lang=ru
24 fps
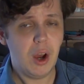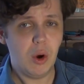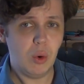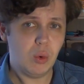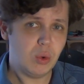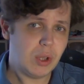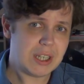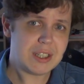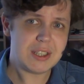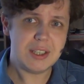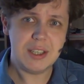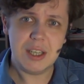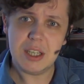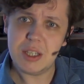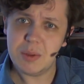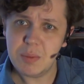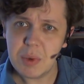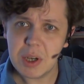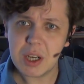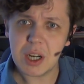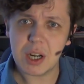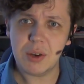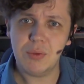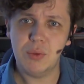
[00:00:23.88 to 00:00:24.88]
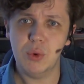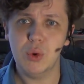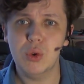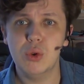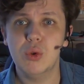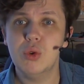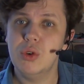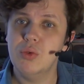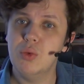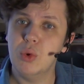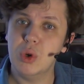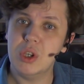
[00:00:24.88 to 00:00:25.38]
у нас есть
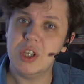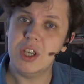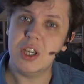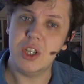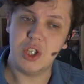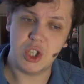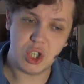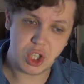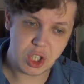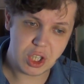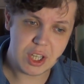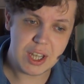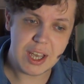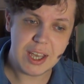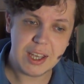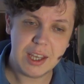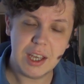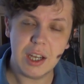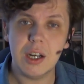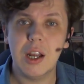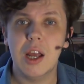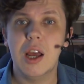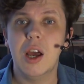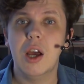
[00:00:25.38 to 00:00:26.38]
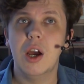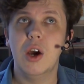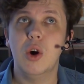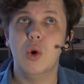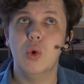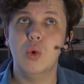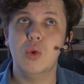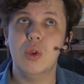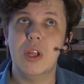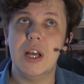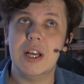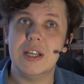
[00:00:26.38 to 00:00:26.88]
микрофон, у него есть штекер,
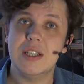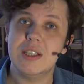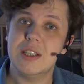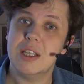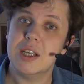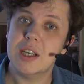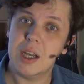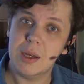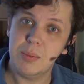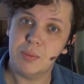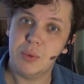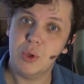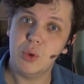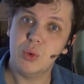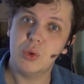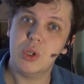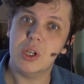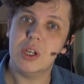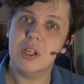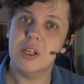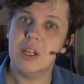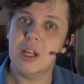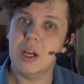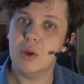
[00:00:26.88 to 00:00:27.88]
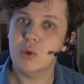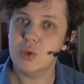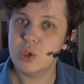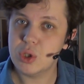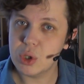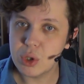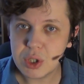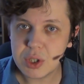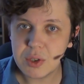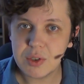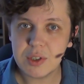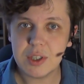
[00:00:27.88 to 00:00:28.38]
у нас на компьютере, на
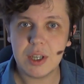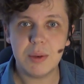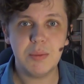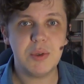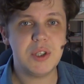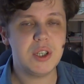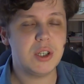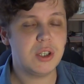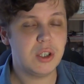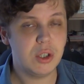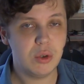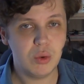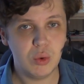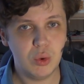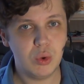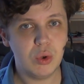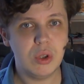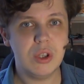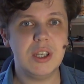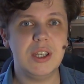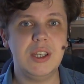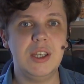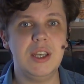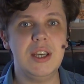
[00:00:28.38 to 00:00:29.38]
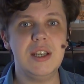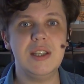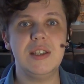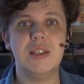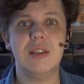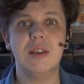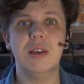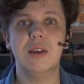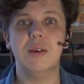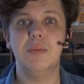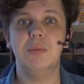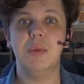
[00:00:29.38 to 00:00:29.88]
устройстве записи, где угодно есть
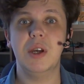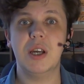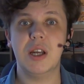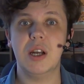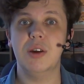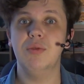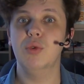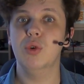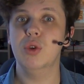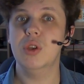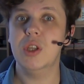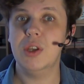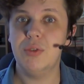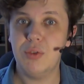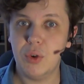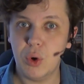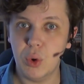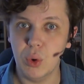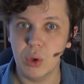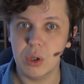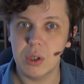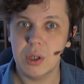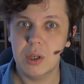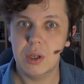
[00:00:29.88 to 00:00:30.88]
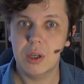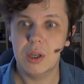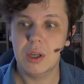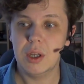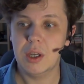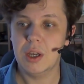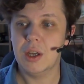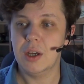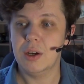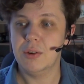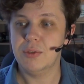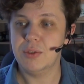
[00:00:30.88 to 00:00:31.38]
микрофонный вход.
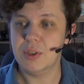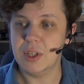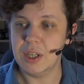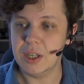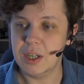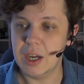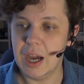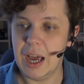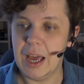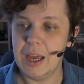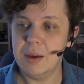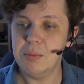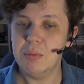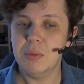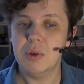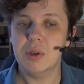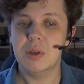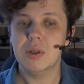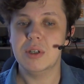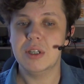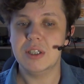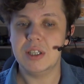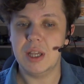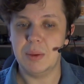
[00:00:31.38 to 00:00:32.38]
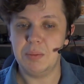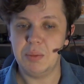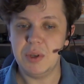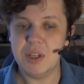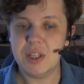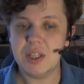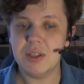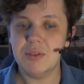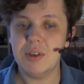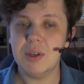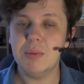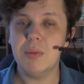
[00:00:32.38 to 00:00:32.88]
Втыкаем,
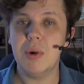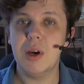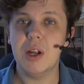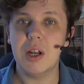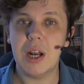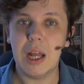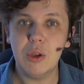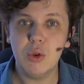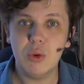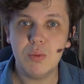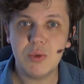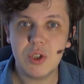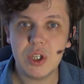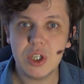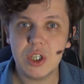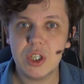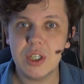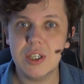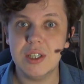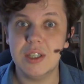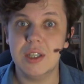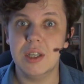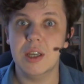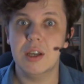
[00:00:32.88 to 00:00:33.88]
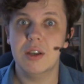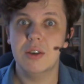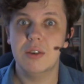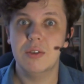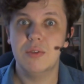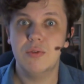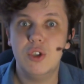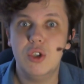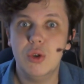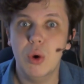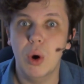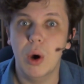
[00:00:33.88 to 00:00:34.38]
записываем, радуемся жизни.
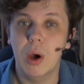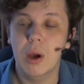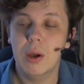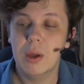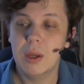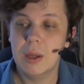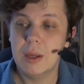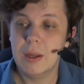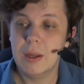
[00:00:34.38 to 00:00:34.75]
Все.